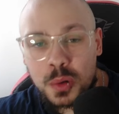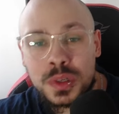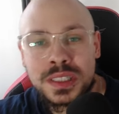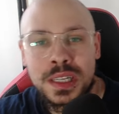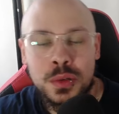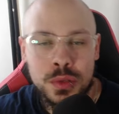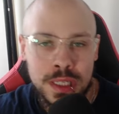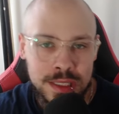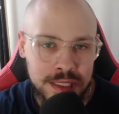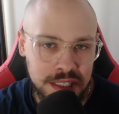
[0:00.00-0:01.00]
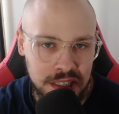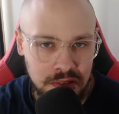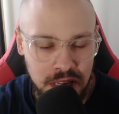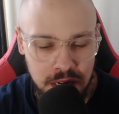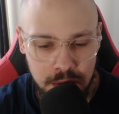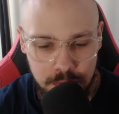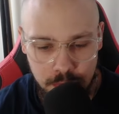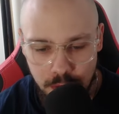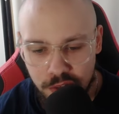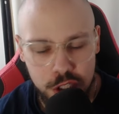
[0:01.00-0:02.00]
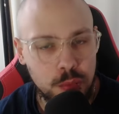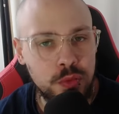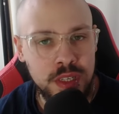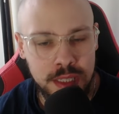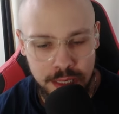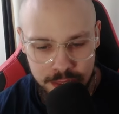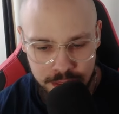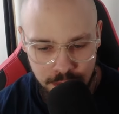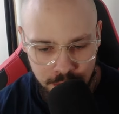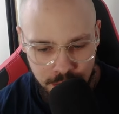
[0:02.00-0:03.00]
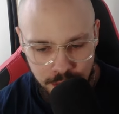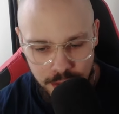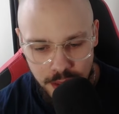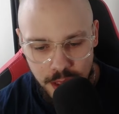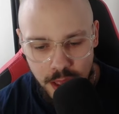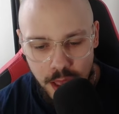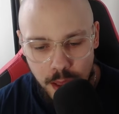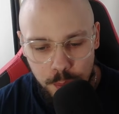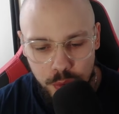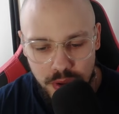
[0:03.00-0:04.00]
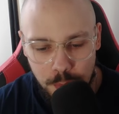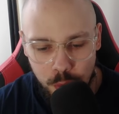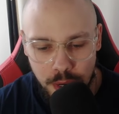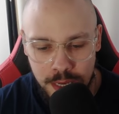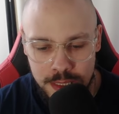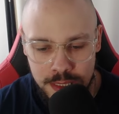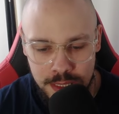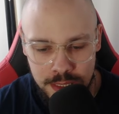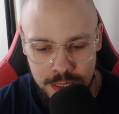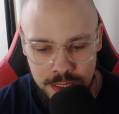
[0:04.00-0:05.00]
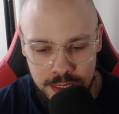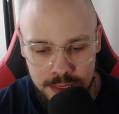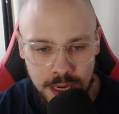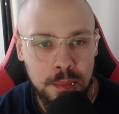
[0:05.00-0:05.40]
questa notizia sia vera Facciamo finta che sia vera. Proviamo ad analizzarla